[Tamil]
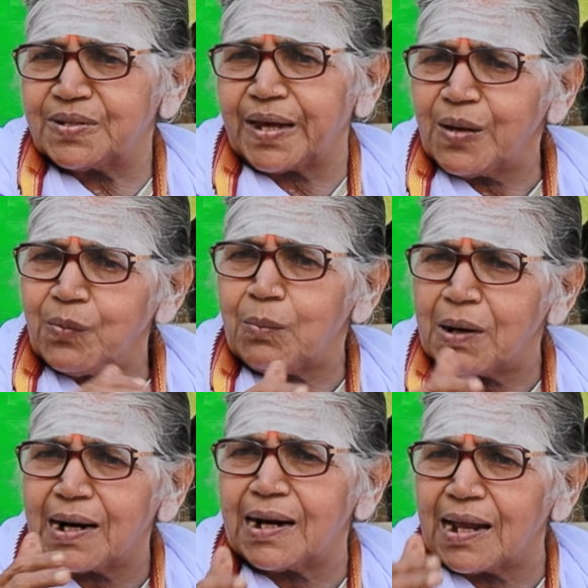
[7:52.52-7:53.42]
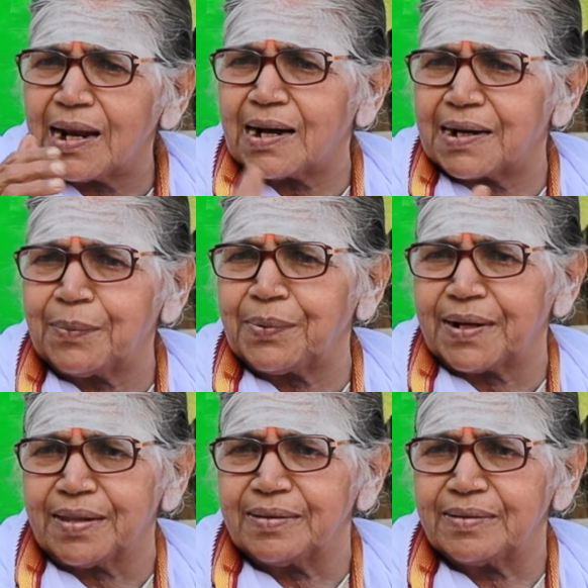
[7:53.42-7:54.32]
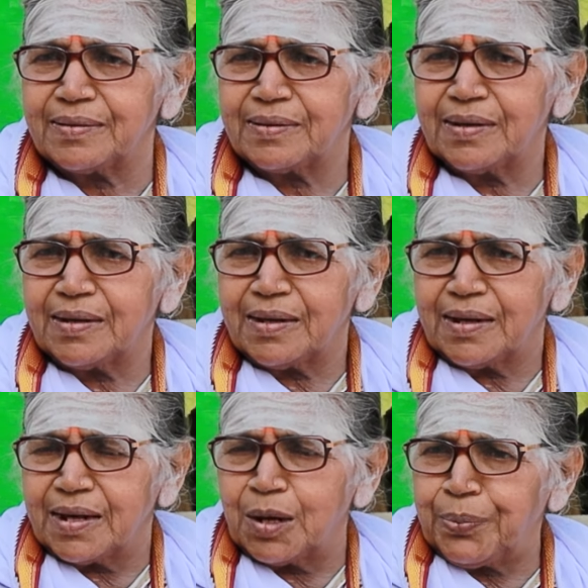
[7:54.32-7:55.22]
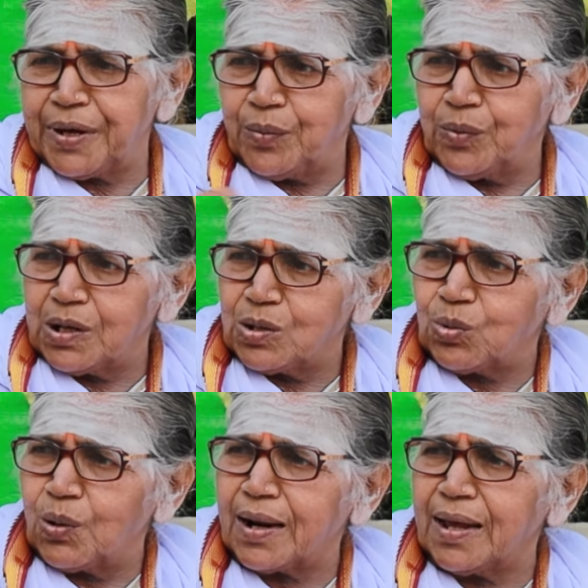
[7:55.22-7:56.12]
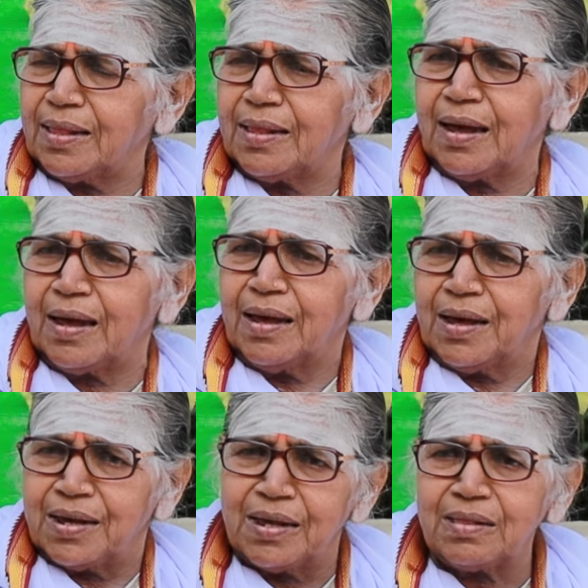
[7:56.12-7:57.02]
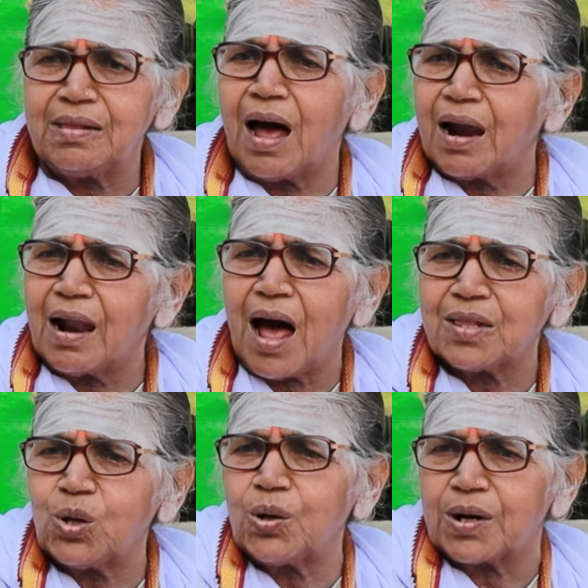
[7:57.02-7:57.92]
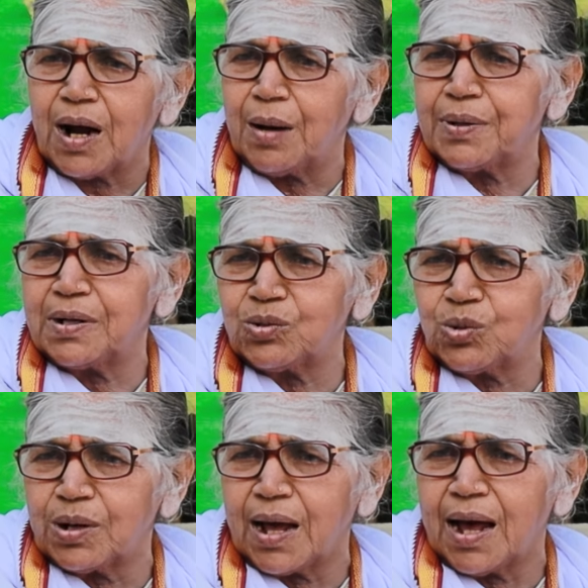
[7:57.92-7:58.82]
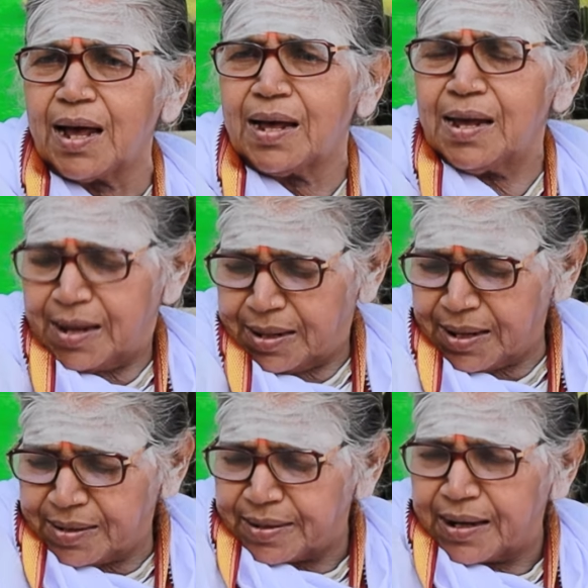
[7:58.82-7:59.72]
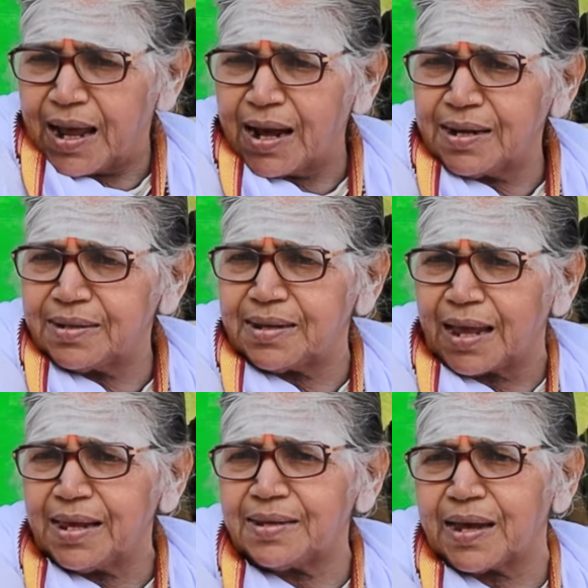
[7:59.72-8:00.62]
சைவ மக்களால் கட்டப்பட்டது இப்போ இவங்க சொல்கிற இந்த இந்து அல்லாதோர் அப்படின்னு சொன்னால் இந்த ச நாங்கள் சனி